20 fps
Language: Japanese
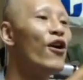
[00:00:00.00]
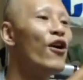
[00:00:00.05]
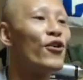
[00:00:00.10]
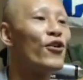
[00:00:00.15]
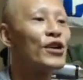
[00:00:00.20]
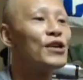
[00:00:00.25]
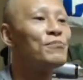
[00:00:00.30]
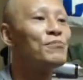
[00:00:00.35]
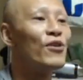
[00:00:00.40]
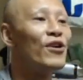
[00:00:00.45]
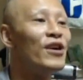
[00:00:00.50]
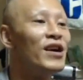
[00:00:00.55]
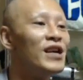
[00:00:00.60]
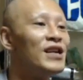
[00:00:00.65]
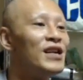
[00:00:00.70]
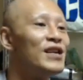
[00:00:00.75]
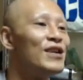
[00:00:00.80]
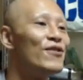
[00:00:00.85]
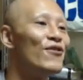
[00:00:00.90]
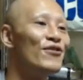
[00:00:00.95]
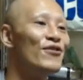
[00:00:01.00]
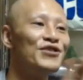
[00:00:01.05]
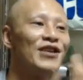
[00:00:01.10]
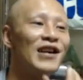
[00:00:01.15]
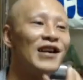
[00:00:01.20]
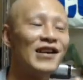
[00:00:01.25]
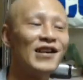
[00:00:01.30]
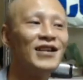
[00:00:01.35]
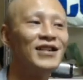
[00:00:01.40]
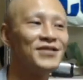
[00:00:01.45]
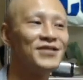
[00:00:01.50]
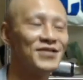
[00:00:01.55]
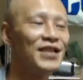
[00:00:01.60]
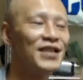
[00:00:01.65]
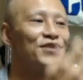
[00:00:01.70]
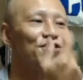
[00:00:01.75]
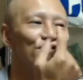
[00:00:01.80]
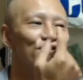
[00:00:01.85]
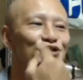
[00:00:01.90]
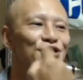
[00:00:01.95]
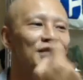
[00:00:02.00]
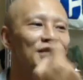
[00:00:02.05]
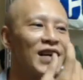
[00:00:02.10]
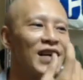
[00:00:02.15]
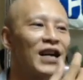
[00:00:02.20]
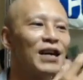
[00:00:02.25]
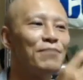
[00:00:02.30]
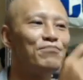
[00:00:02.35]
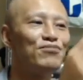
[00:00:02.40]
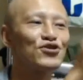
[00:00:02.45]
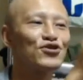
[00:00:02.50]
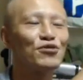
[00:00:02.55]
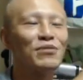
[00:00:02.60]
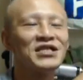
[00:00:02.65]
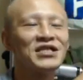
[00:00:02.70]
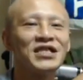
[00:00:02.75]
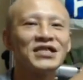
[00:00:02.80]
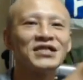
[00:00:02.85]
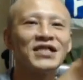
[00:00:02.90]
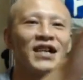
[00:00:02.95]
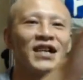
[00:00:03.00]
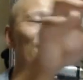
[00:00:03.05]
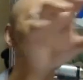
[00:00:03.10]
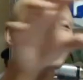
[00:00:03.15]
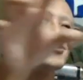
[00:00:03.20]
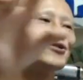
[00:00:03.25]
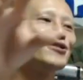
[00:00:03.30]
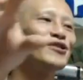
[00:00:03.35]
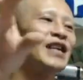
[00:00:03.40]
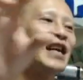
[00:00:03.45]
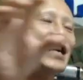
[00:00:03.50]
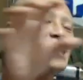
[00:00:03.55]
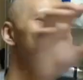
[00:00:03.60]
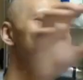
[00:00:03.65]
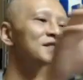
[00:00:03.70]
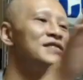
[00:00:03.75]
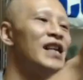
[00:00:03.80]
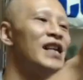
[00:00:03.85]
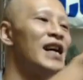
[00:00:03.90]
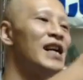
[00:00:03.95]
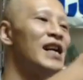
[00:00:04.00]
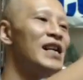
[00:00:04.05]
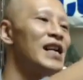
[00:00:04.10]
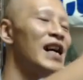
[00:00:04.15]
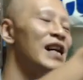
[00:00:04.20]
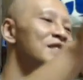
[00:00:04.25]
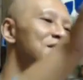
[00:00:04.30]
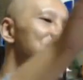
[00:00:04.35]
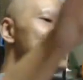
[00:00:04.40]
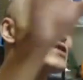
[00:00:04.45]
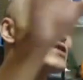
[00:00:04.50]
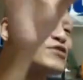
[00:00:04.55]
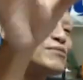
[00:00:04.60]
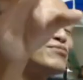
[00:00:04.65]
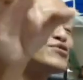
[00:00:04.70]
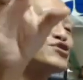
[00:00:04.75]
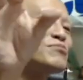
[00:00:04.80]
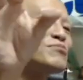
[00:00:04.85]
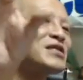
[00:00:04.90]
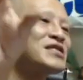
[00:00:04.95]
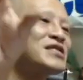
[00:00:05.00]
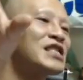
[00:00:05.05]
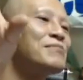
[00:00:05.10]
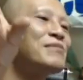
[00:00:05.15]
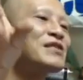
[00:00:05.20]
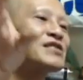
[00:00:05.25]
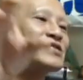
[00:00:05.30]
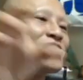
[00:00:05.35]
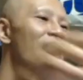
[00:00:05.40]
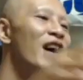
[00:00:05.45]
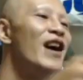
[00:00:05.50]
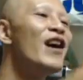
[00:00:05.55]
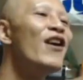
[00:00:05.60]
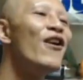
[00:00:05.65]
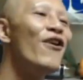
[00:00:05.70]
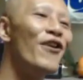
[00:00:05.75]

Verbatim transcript: 俺、えー、いや、ね、ゆいかがぶっ飛ばしてきた過去の配信、配信者とかぶっ飛ばしてきました。